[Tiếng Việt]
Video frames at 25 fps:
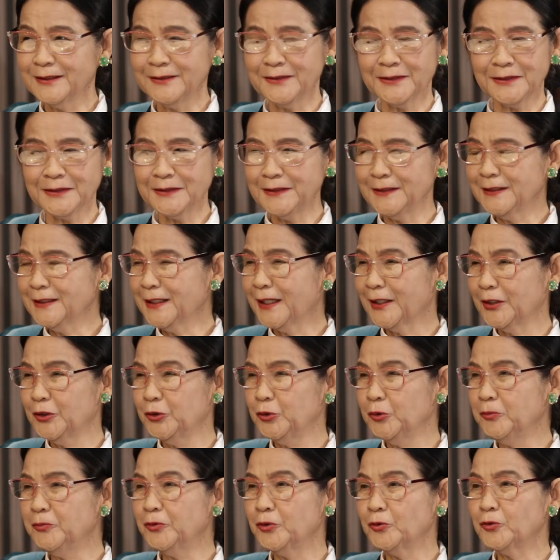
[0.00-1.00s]
cho nên tiến
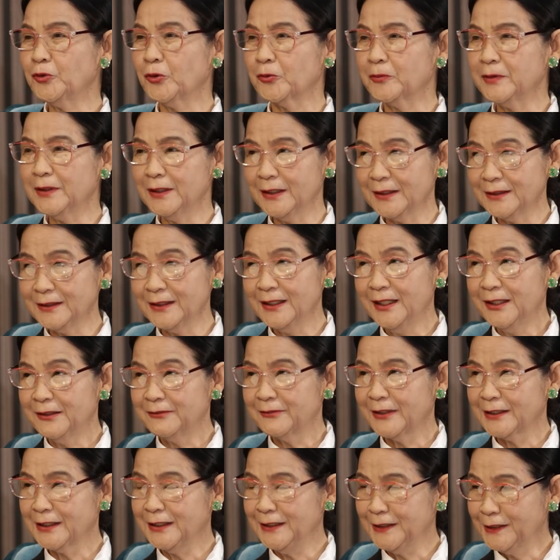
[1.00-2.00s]
hành đúng thủ tục hết
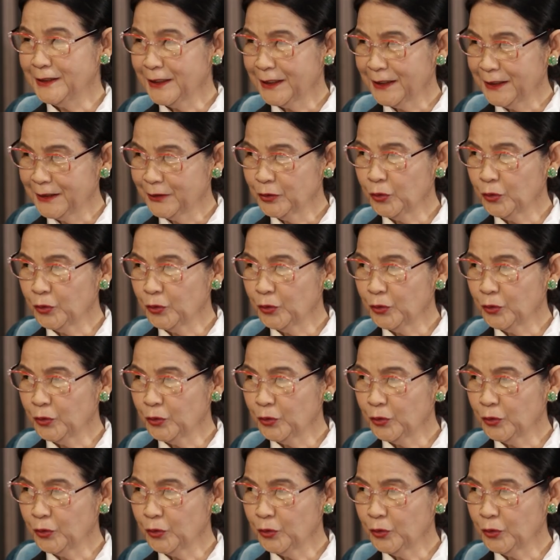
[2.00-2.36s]
và hiện nay